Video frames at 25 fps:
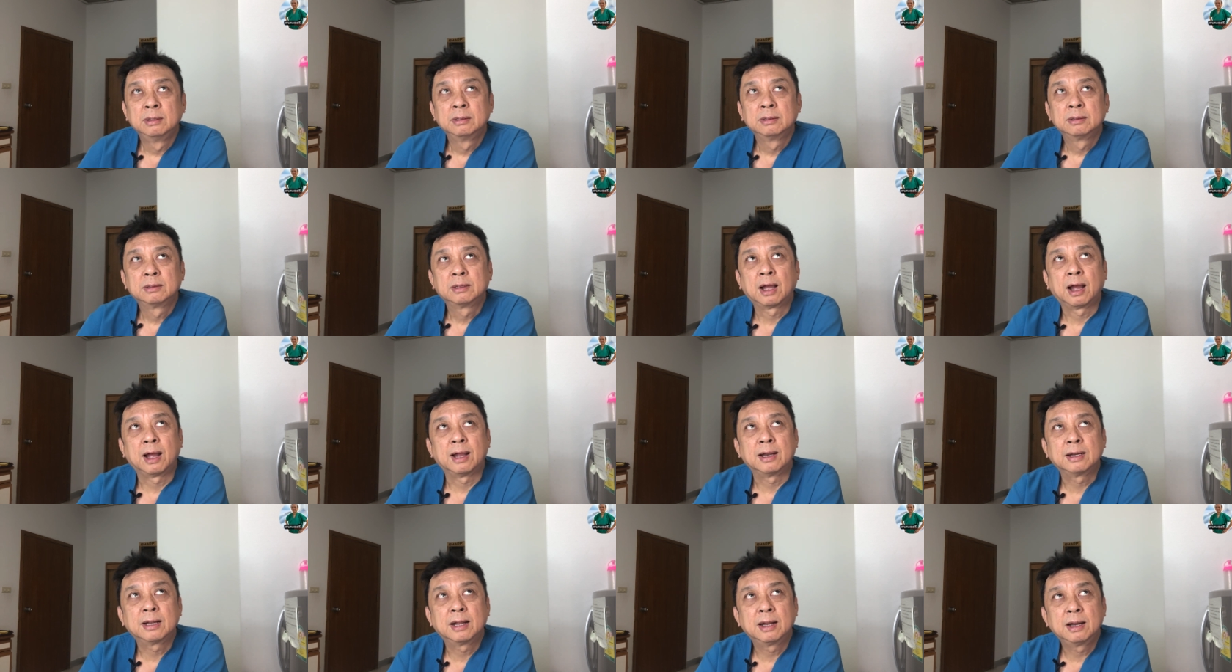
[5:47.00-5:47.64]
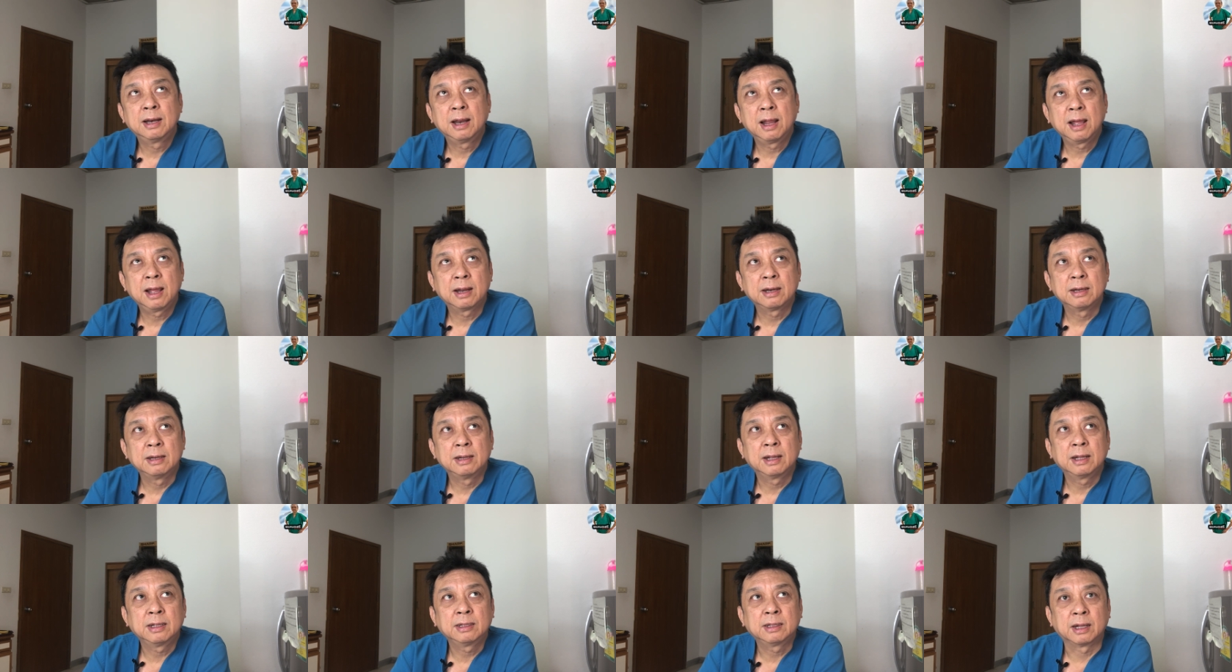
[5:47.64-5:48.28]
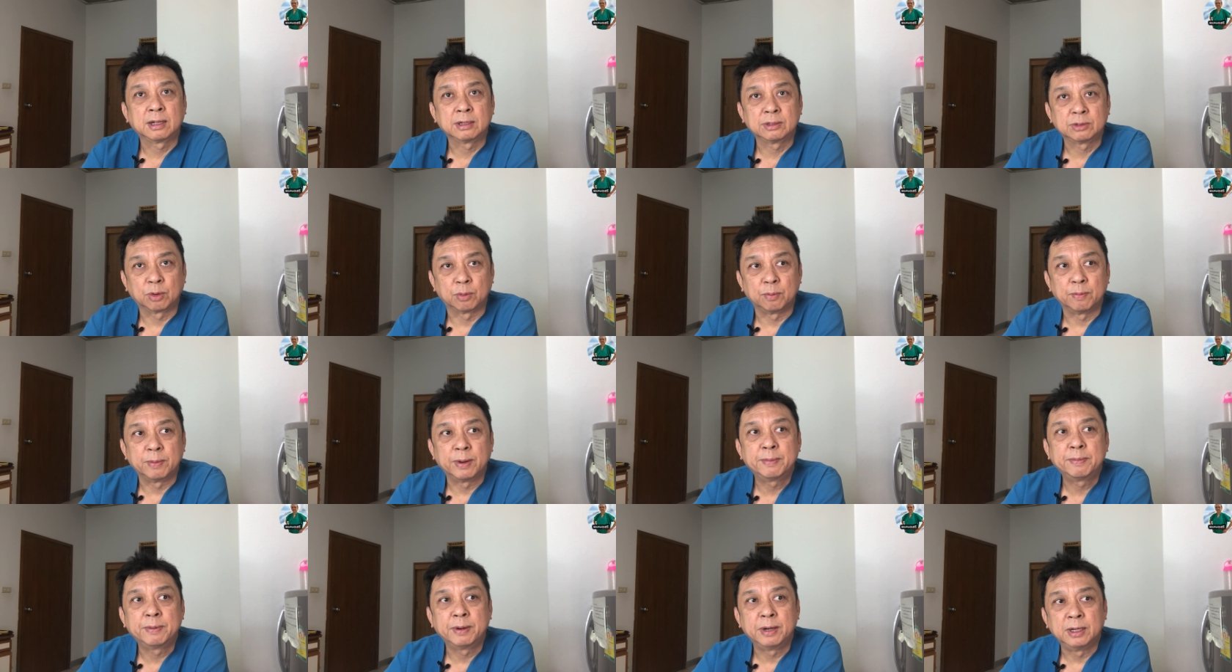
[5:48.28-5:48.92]
ทานครั้งแรกนี่ให้ทาน 2
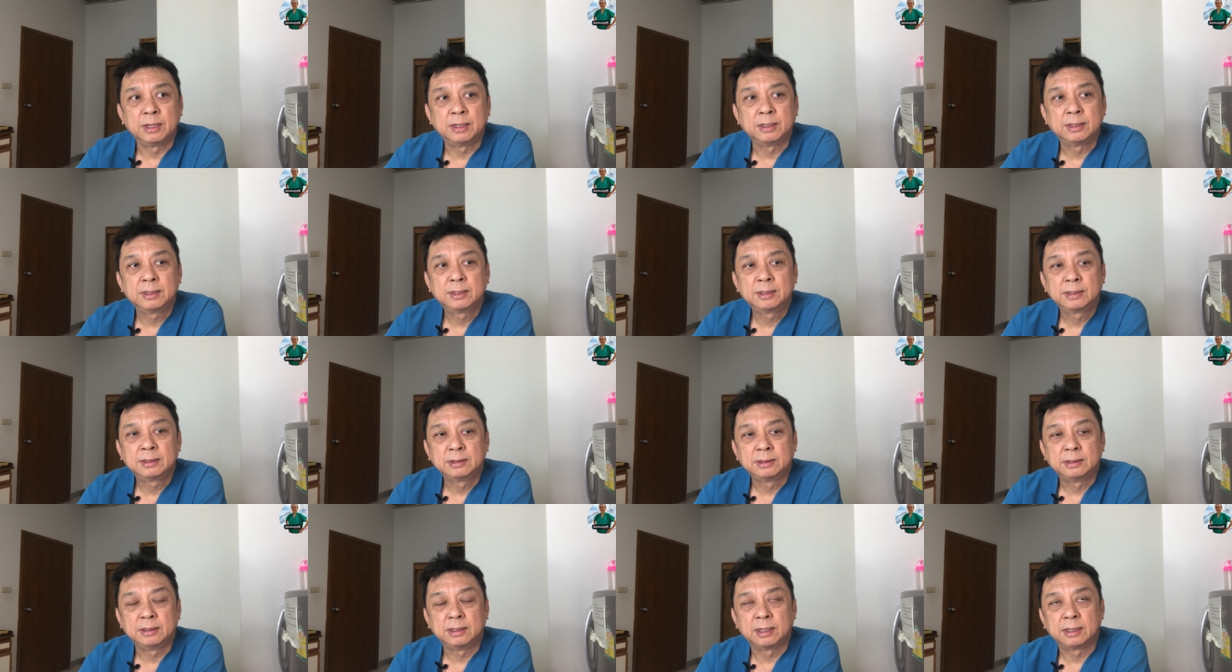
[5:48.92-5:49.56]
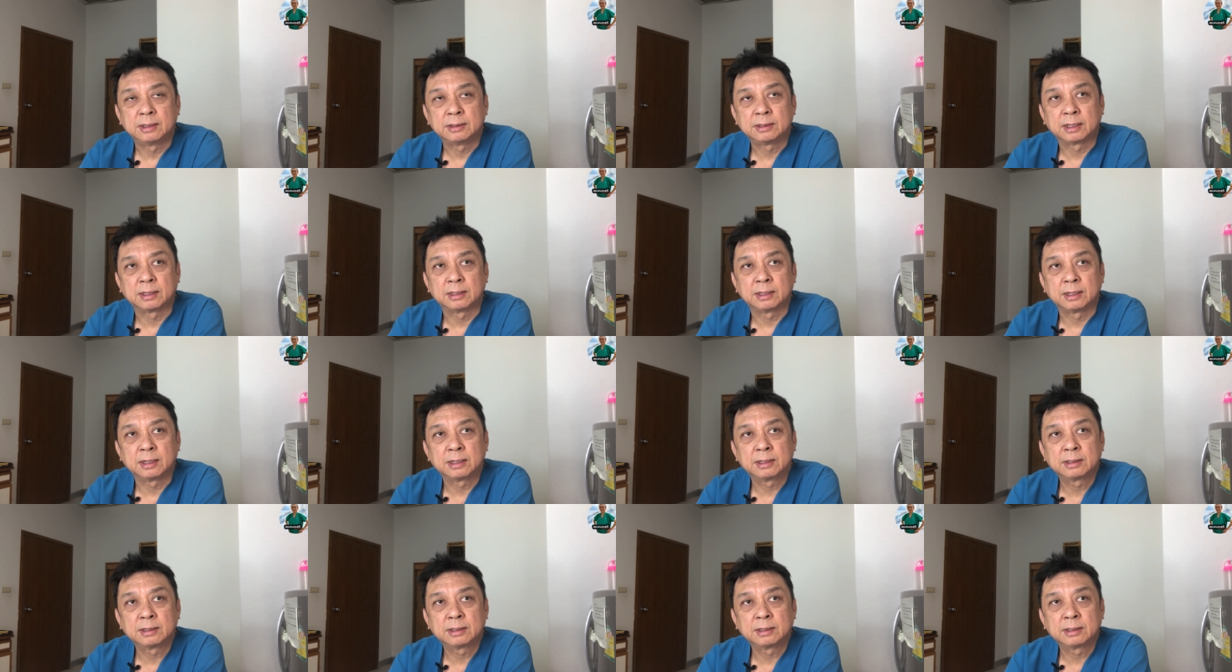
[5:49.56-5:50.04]
เม็ดไปเลยนะ จากนั้นก็